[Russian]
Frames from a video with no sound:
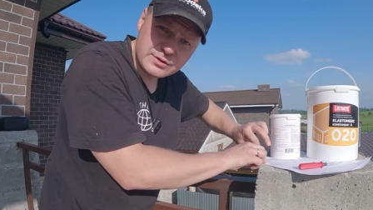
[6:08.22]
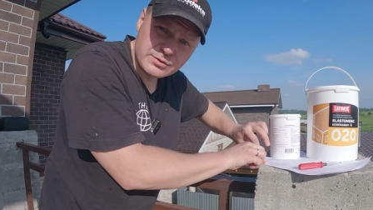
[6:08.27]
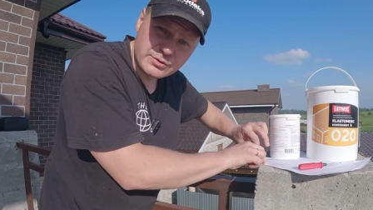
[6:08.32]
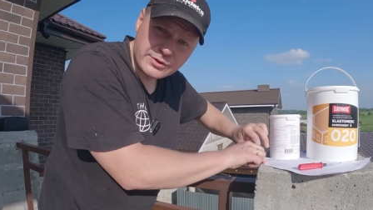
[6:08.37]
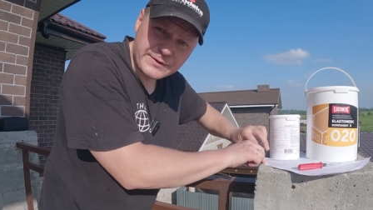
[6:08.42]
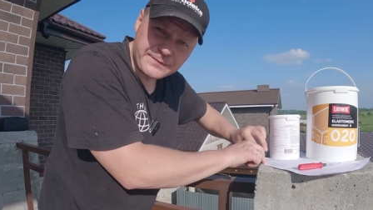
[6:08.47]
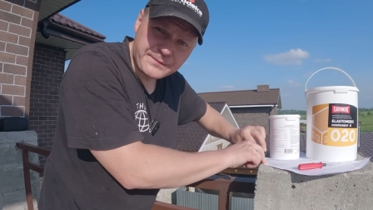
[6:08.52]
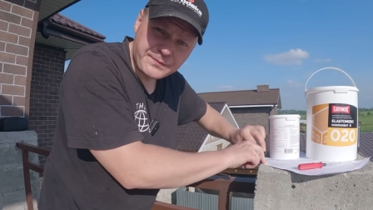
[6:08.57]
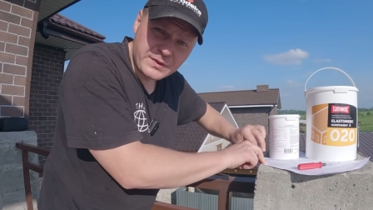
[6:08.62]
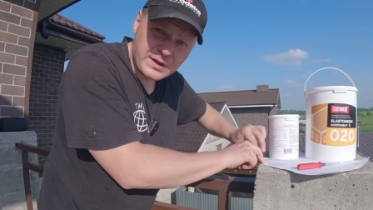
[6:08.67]

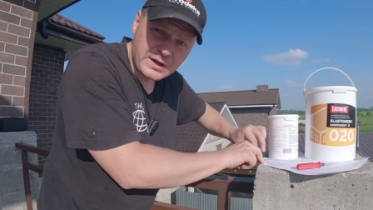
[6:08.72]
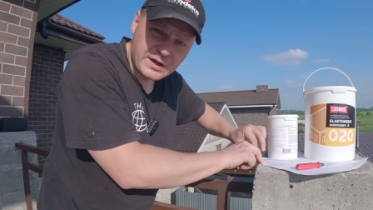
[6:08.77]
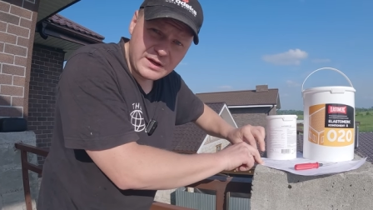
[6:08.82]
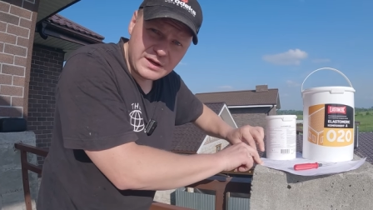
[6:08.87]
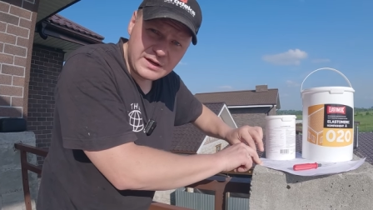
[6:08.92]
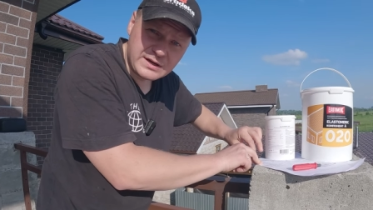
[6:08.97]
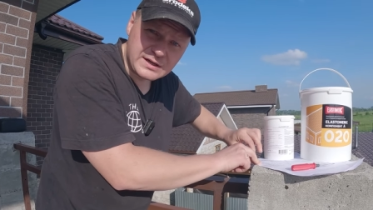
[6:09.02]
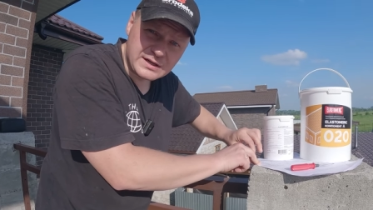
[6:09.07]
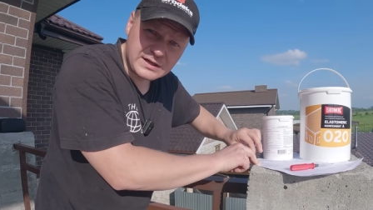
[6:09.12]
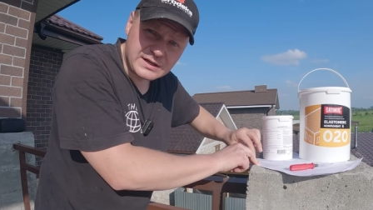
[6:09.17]
слой,
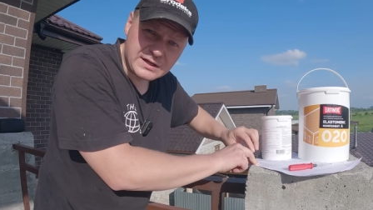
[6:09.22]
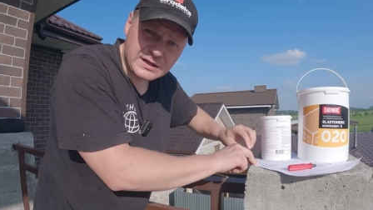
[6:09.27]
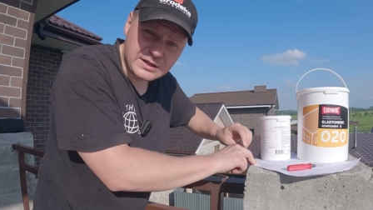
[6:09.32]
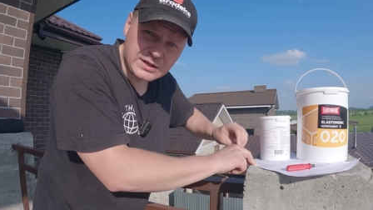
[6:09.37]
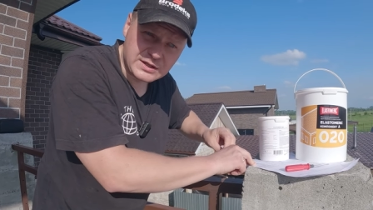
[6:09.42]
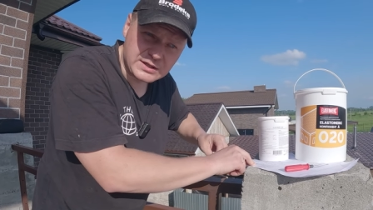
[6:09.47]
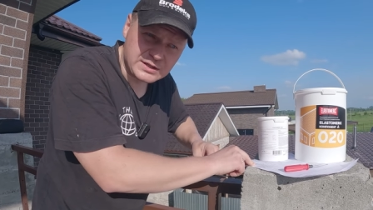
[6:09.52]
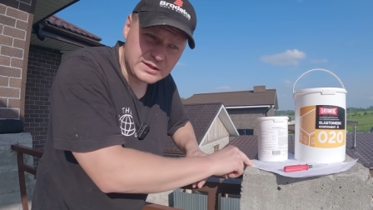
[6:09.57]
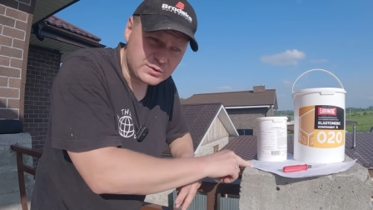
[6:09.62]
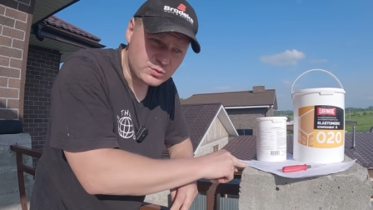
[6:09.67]

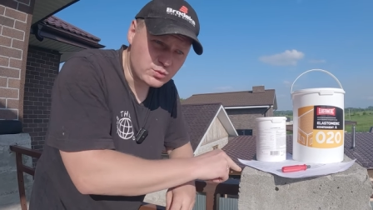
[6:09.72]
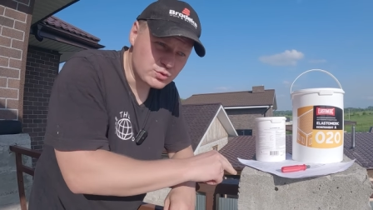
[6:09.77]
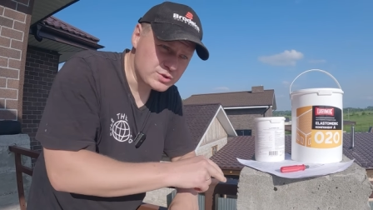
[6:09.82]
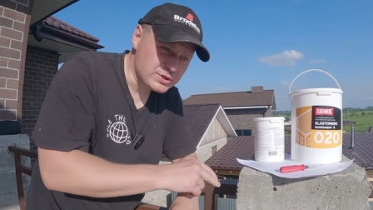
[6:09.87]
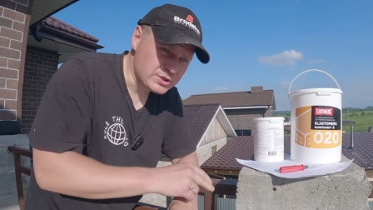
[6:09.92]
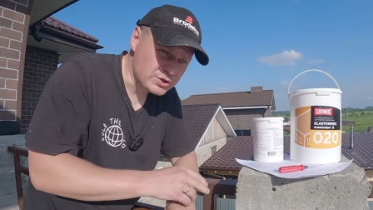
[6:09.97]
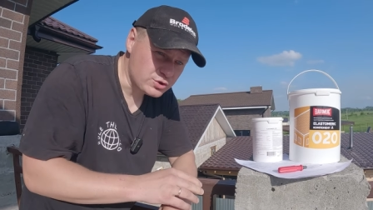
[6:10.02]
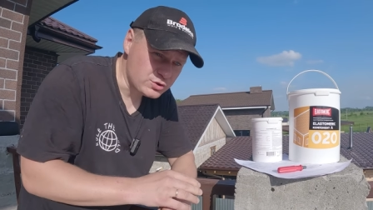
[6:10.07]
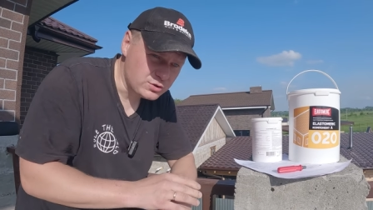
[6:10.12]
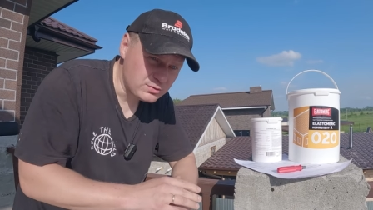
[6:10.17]
а,
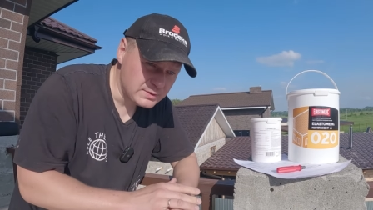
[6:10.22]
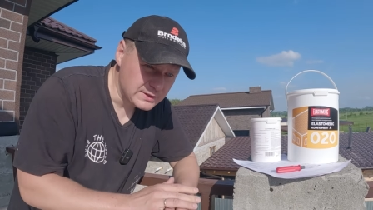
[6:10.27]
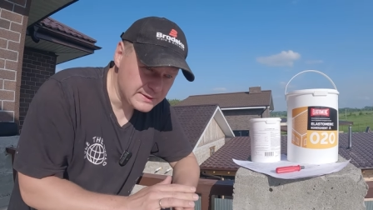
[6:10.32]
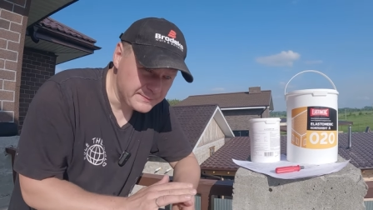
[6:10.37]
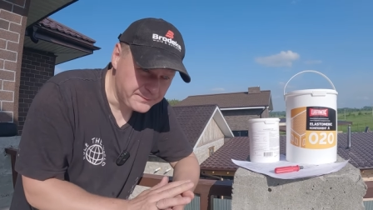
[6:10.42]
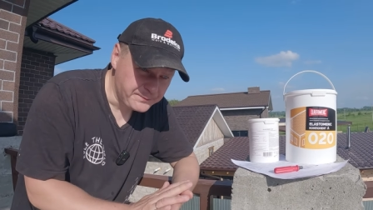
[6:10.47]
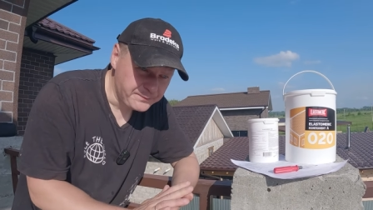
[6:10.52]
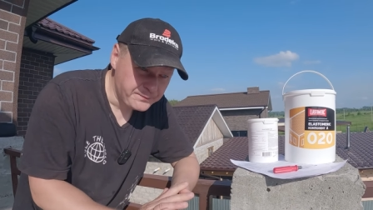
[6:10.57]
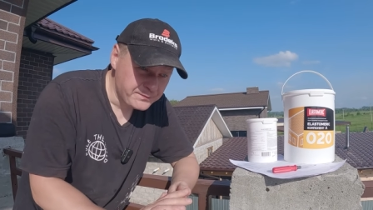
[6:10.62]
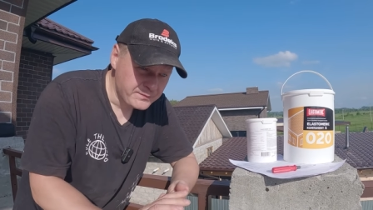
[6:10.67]
нужно, чтобы